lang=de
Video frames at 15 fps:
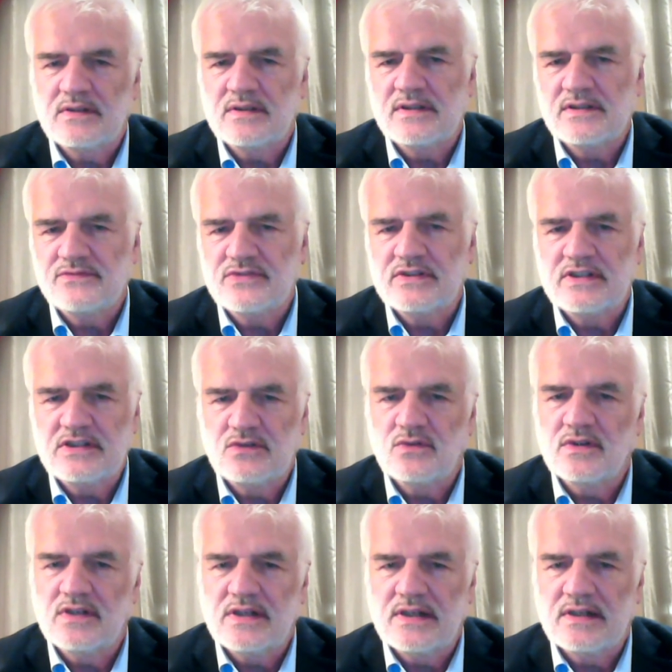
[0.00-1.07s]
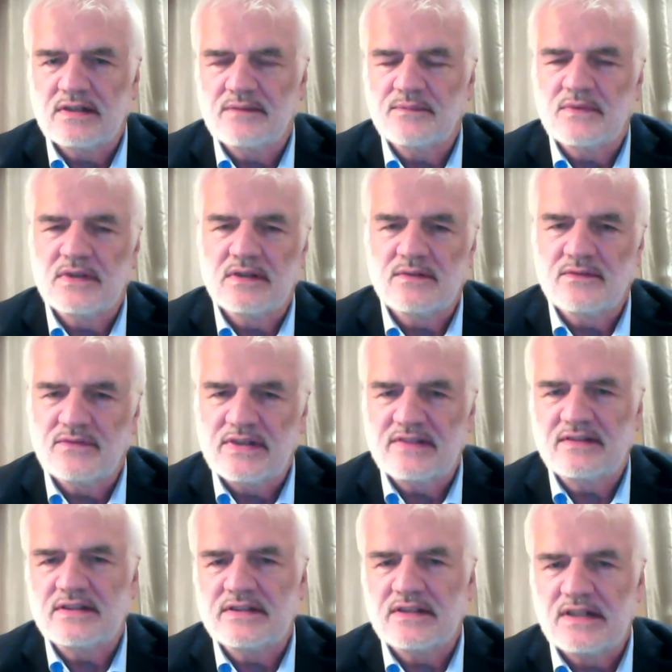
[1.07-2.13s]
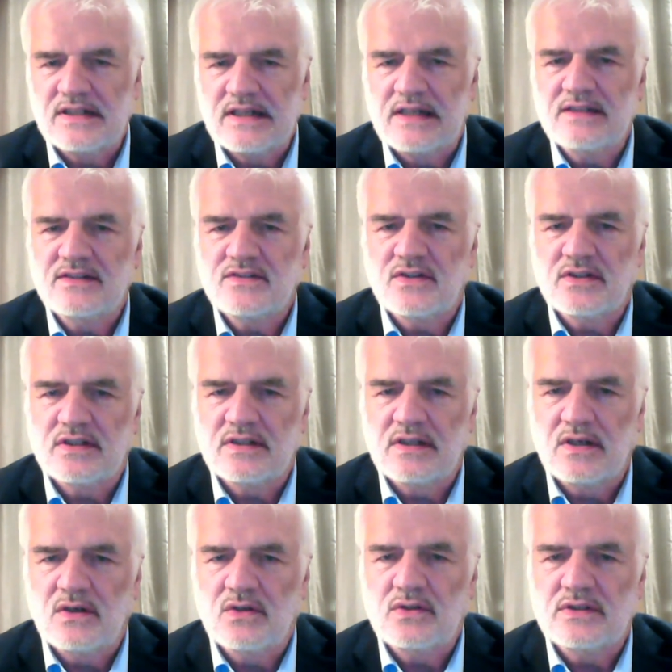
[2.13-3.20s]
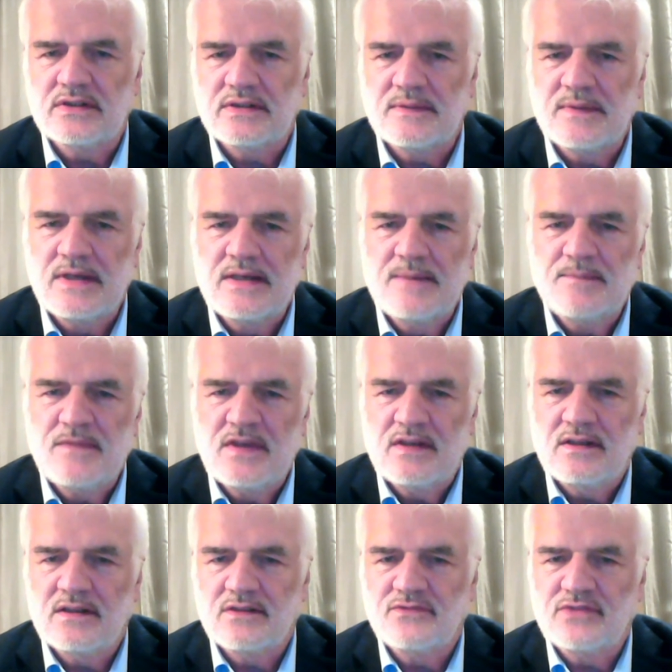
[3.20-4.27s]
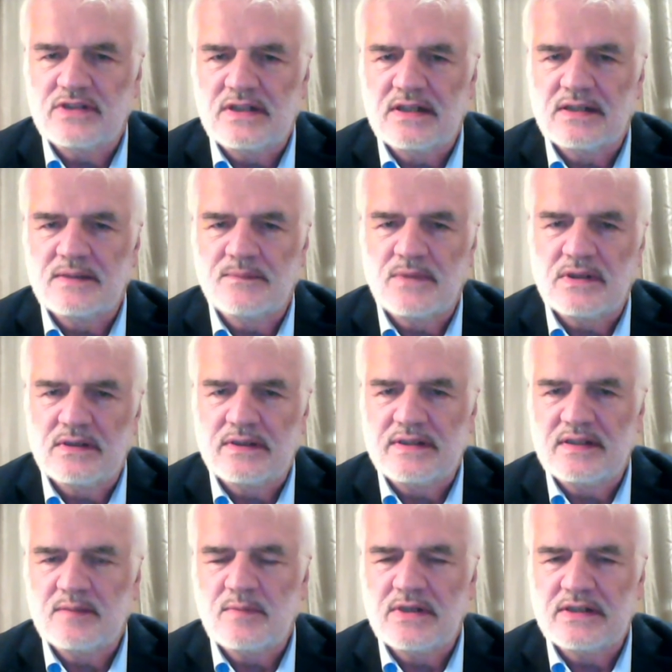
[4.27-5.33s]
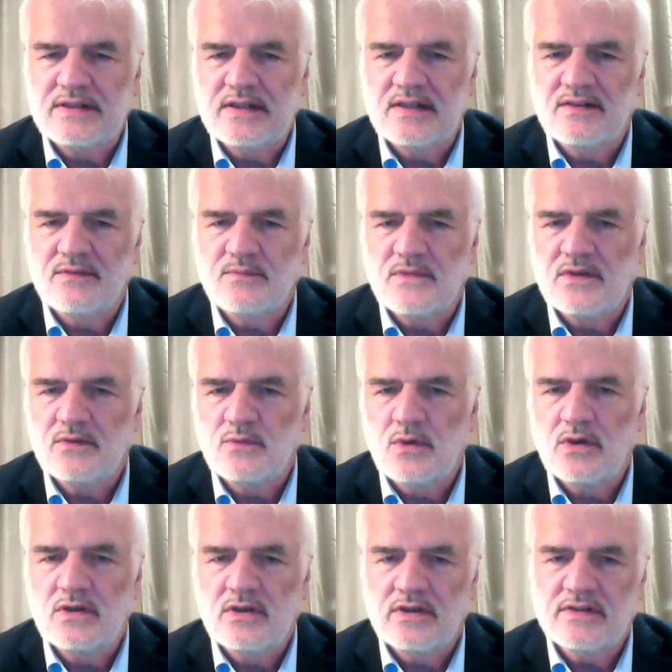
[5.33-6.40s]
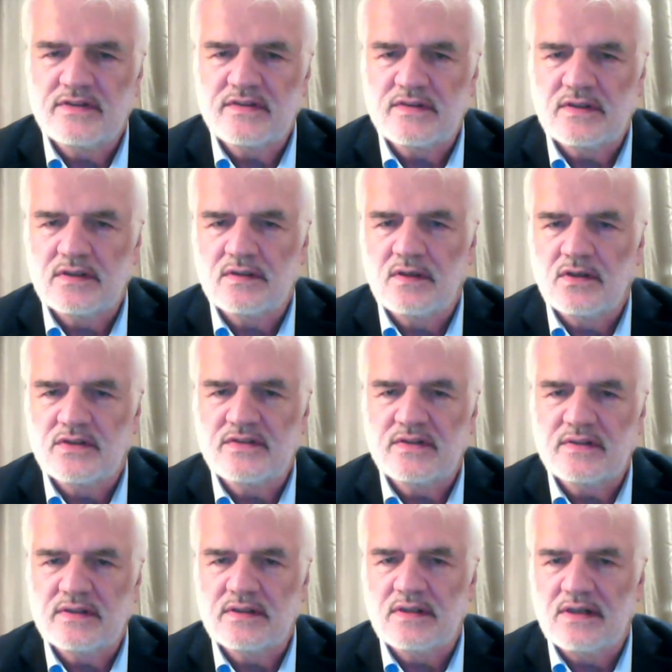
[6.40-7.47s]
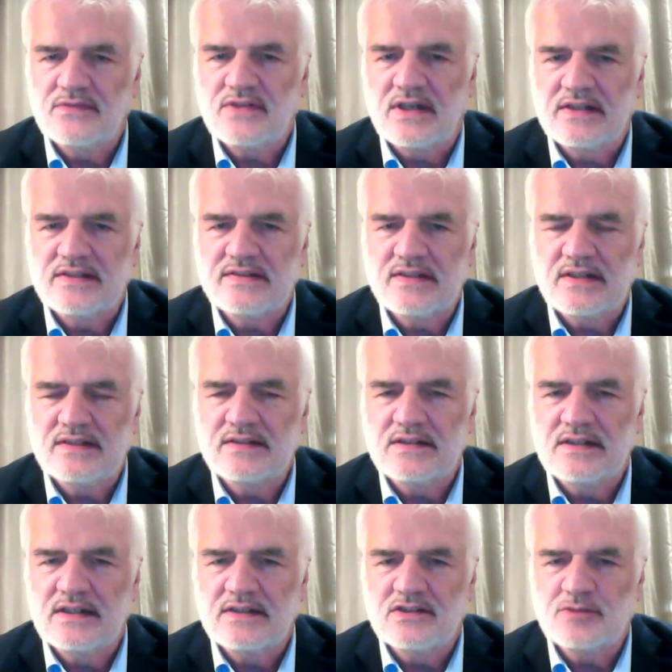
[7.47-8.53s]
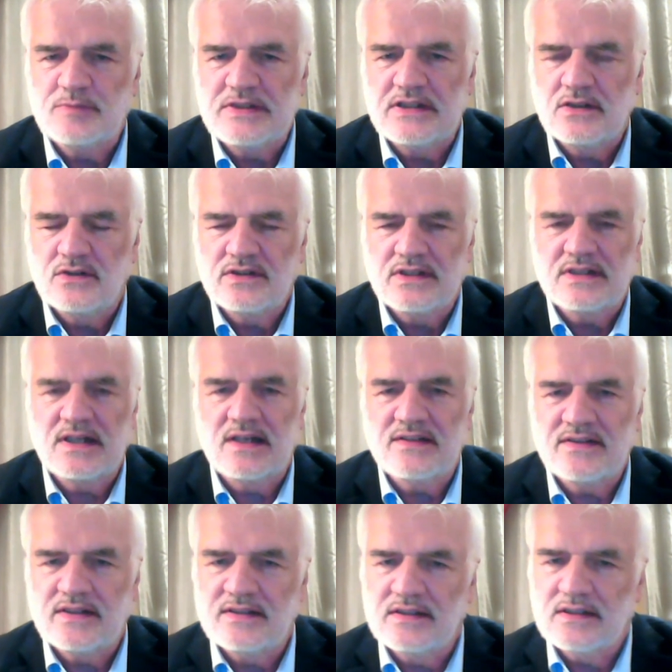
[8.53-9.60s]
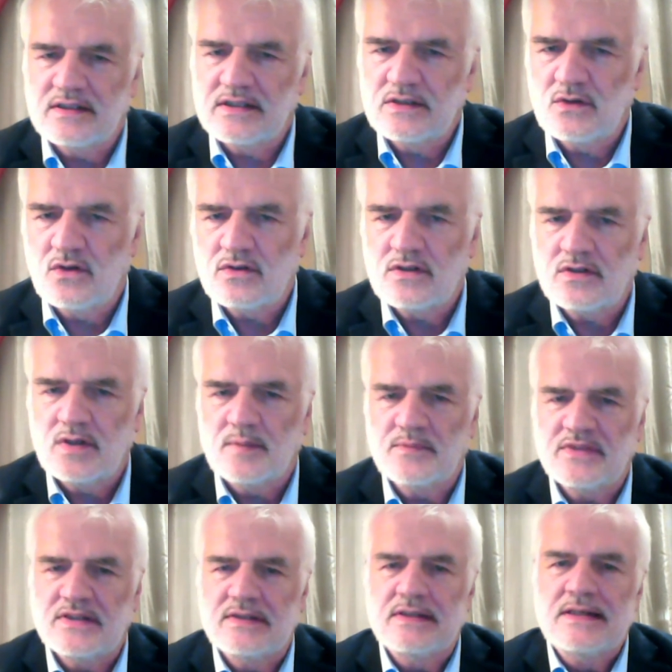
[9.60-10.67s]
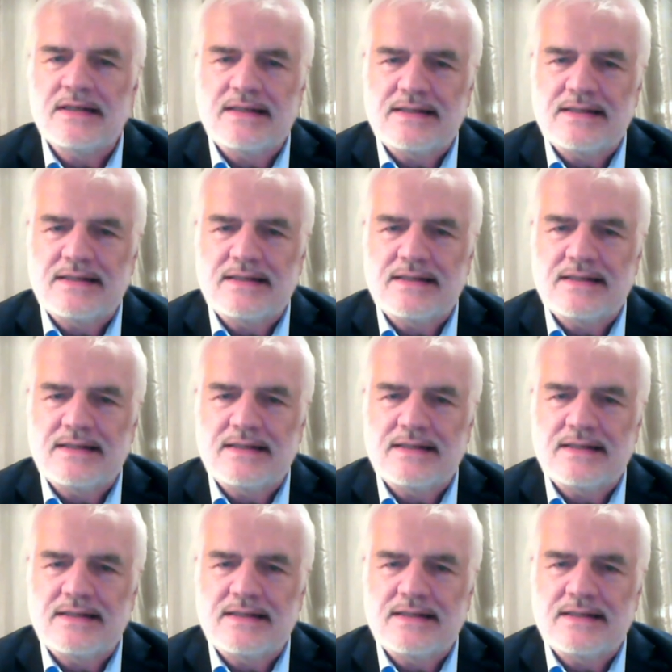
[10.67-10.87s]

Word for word: Hilfe nicht nur der westlichen Allianz, sondern auch äh, äh vieler äh, ehemaliger äh, Warlords aus Afghanistan, die dann später unter Karzai in die Regierung gekommen sind.